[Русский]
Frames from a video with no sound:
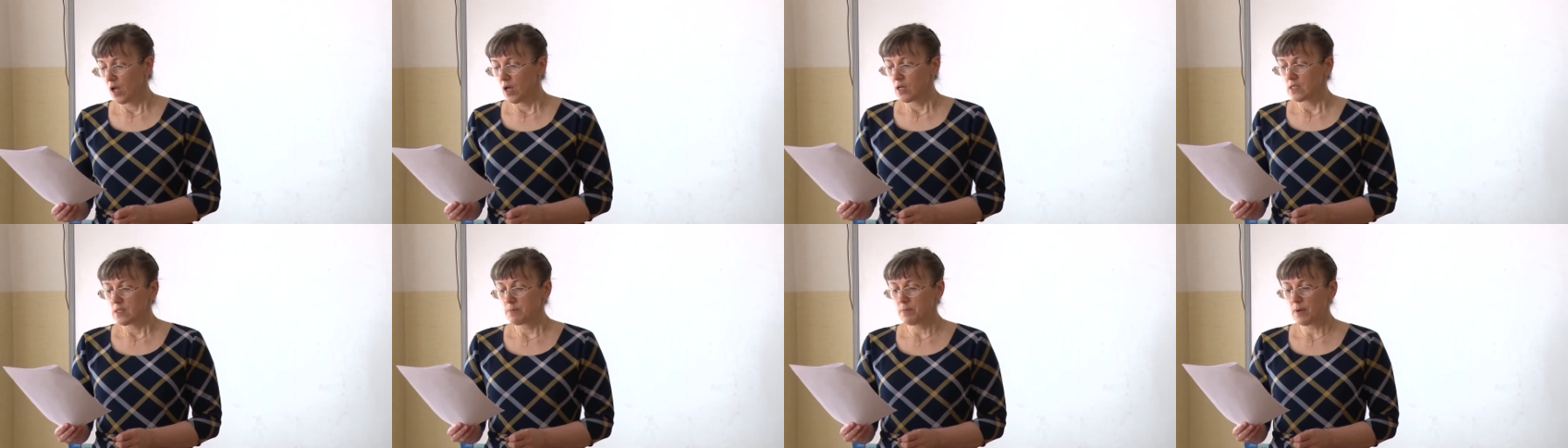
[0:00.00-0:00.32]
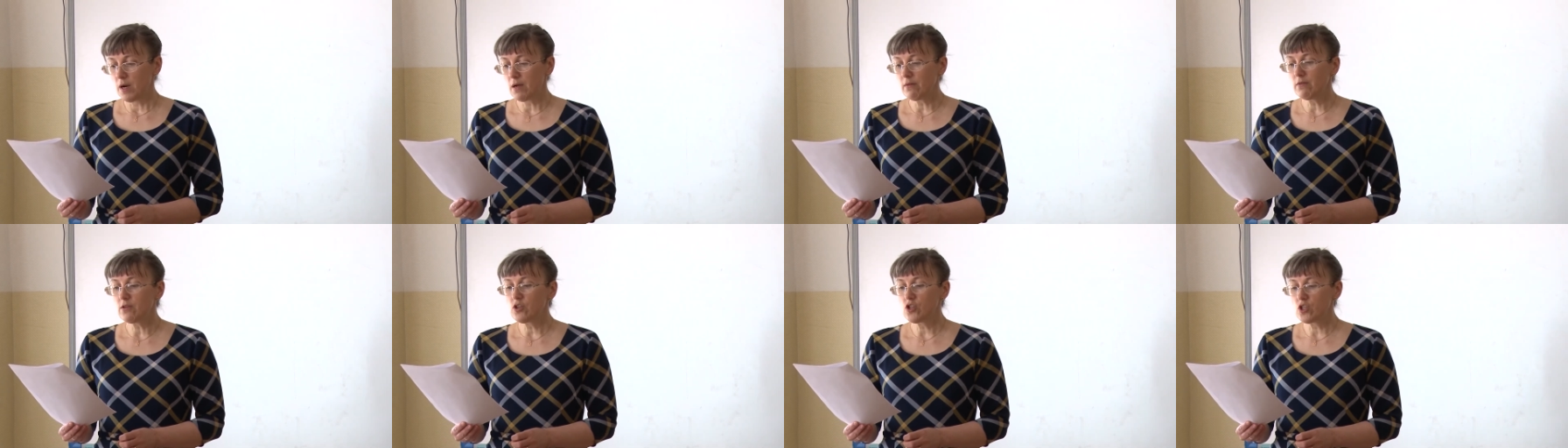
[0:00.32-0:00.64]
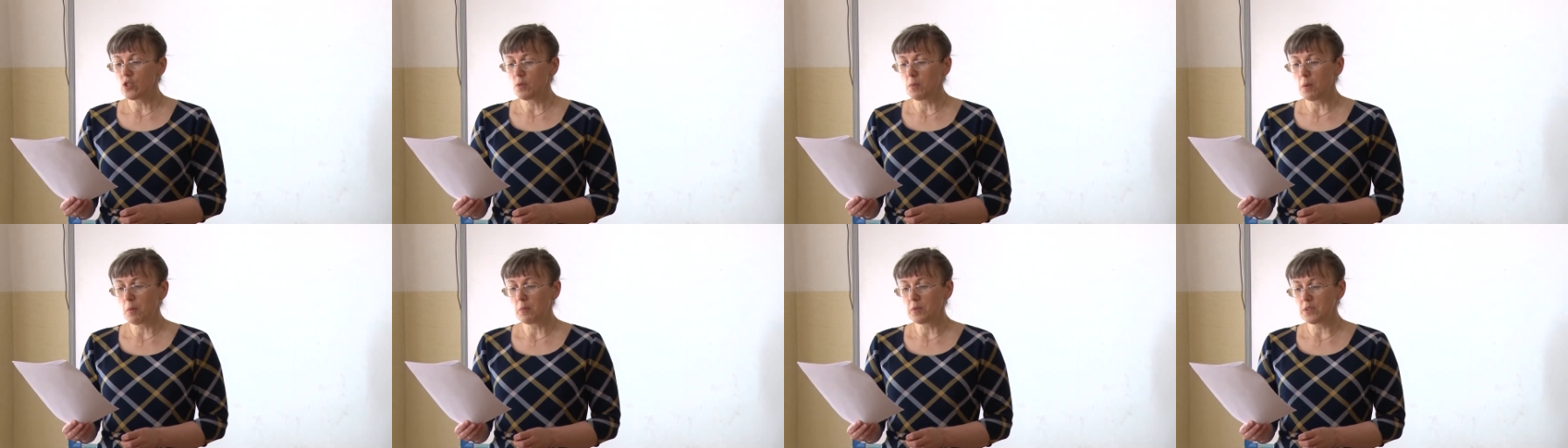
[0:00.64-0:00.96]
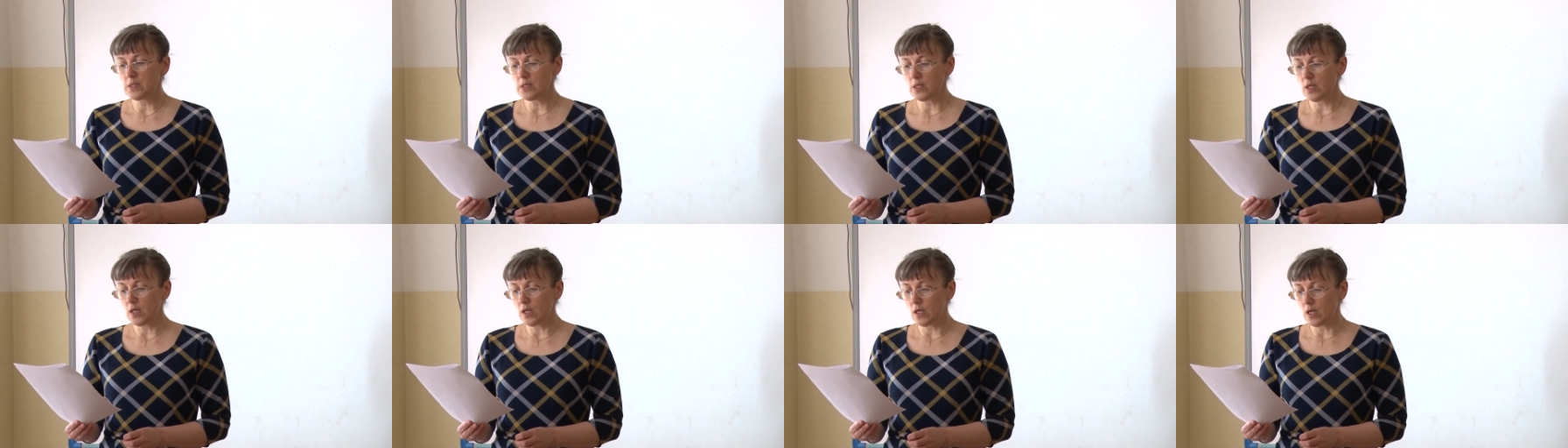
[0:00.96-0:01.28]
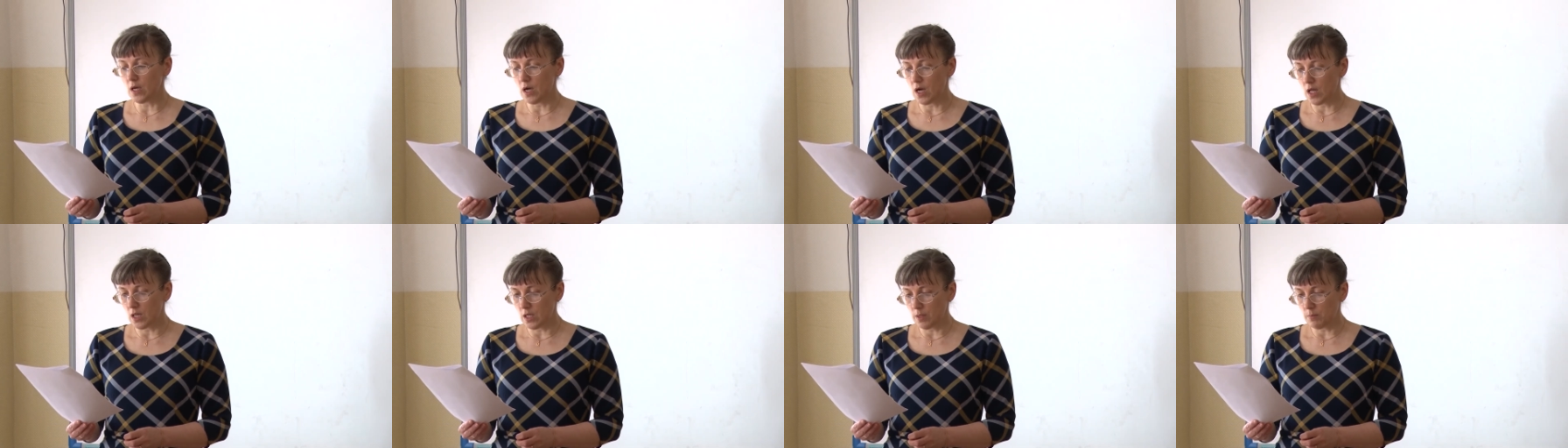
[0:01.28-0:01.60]
справочными
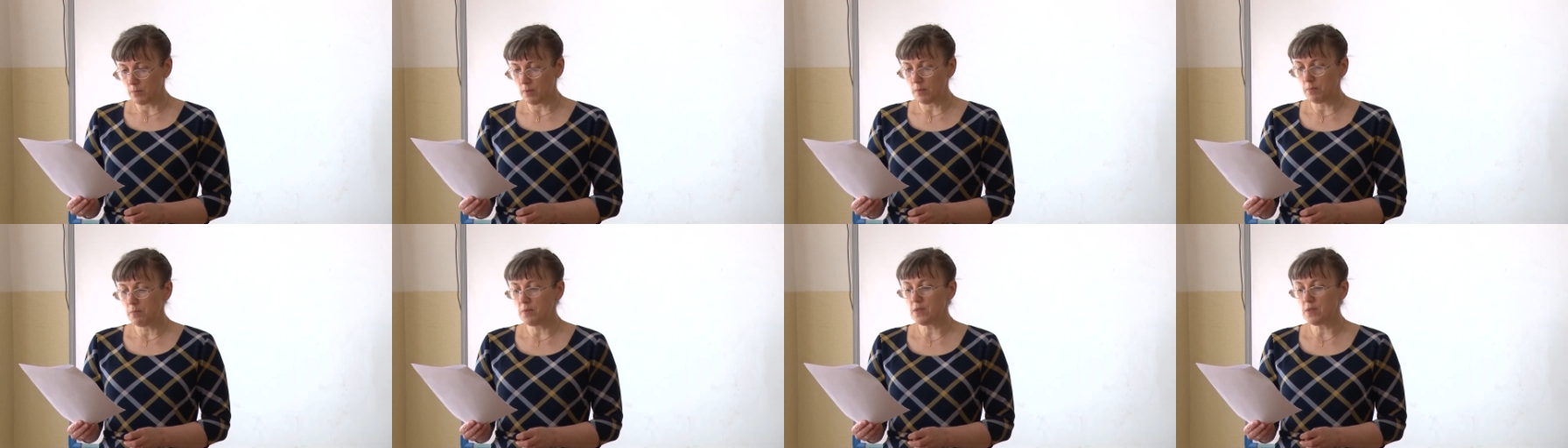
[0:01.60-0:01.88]
материалами,